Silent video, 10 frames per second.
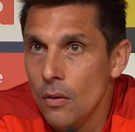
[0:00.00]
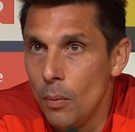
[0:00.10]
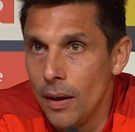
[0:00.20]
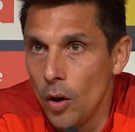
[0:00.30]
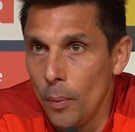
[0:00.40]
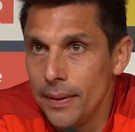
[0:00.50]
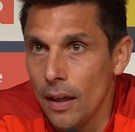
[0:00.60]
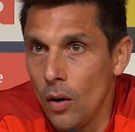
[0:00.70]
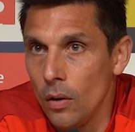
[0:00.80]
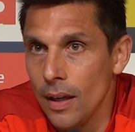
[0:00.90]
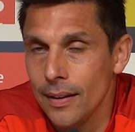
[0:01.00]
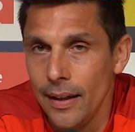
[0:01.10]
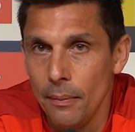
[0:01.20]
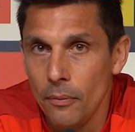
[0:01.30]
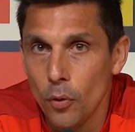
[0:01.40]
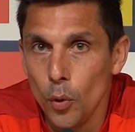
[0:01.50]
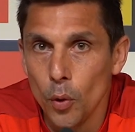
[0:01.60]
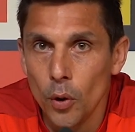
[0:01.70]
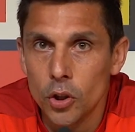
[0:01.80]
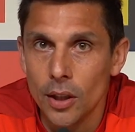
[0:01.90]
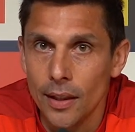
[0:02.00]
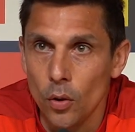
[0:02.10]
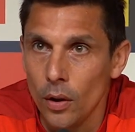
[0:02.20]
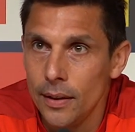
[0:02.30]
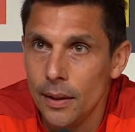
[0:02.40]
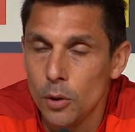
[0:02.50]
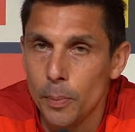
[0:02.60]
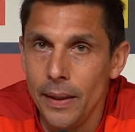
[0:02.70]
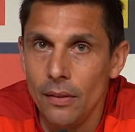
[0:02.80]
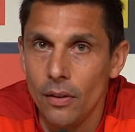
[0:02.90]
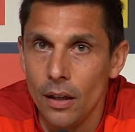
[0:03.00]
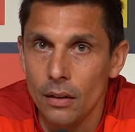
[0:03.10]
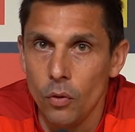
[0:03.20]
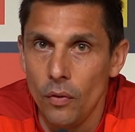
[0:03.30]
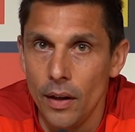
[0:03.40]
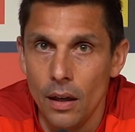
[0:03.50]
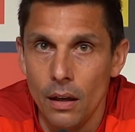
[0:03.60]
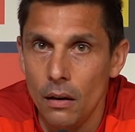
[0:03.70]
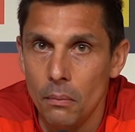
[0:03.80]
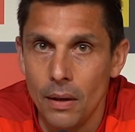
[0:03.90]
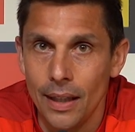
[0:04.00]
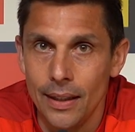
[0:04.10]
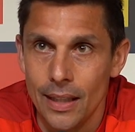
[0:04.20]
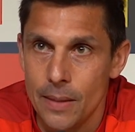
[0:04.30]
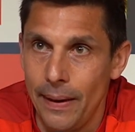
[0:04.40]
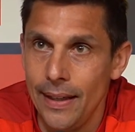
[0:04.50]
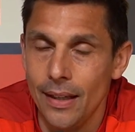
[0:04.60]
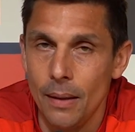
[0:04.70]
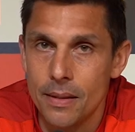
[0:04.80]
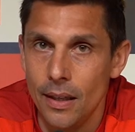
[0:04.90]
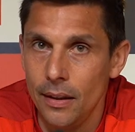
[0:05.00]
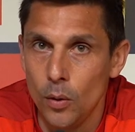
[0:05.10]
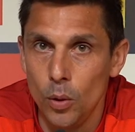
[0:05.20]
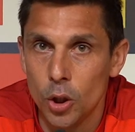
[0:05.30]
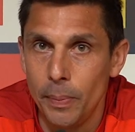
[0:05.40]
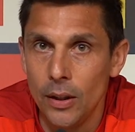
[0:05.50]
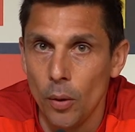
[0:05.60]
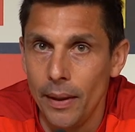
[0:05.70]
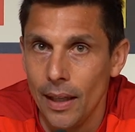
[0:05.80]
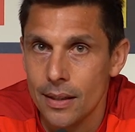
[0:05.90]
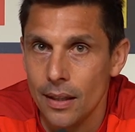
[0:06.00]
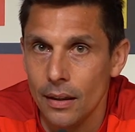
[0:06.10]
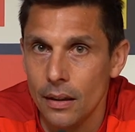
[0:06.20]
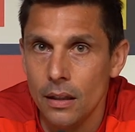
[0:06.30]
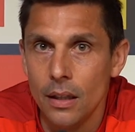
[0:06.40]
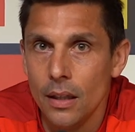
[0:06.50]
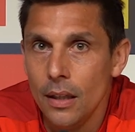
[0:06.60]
wo wir, glaube ich, auch nach dem frühen Rückstand ordentlich im Spiel waren, wo wir ähm, gerade in der zweiten Halbzeit eine gute Spieldominanz hatten